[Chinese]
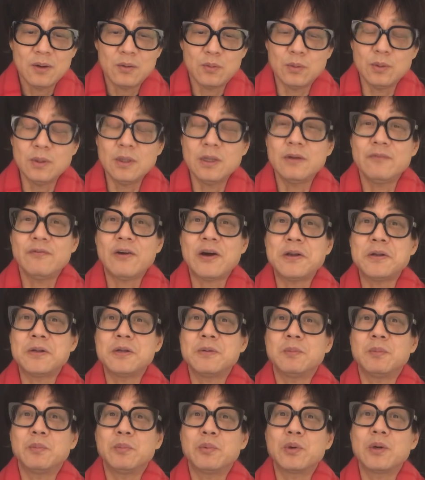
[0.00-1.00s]
国内发生
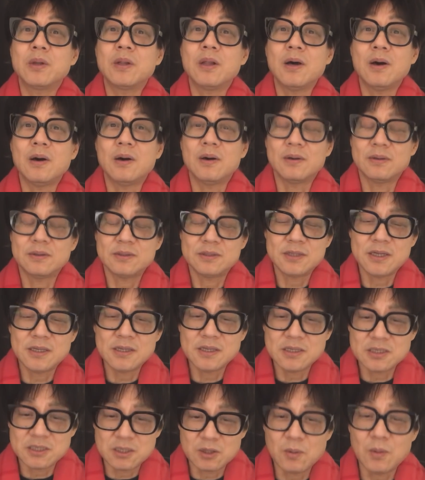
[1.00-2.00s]
什么不知道。现
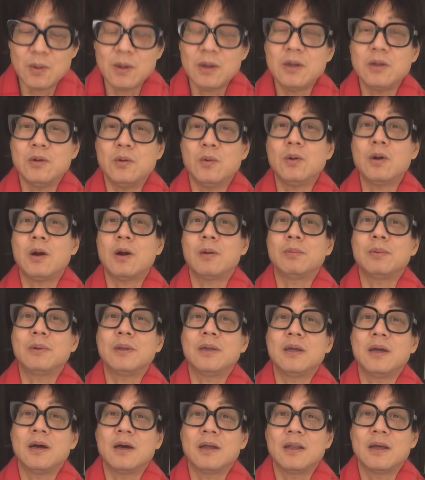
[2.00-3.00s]
在情况有点不
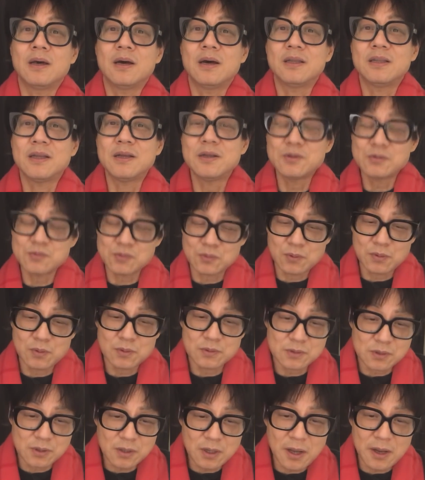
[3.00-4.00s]
一样了啊。但是总
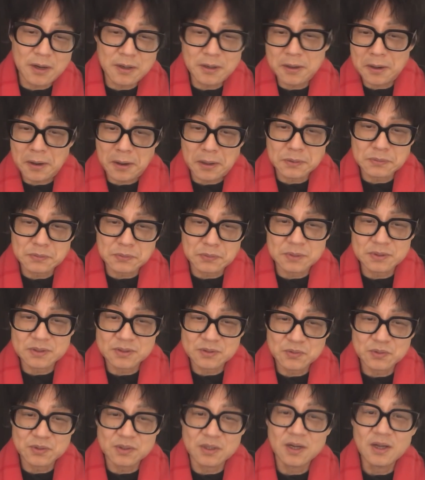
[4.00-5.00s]
总而言之言而总
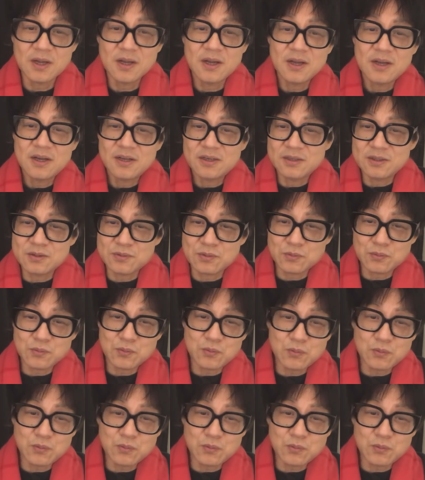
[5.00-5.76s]
之就是，你从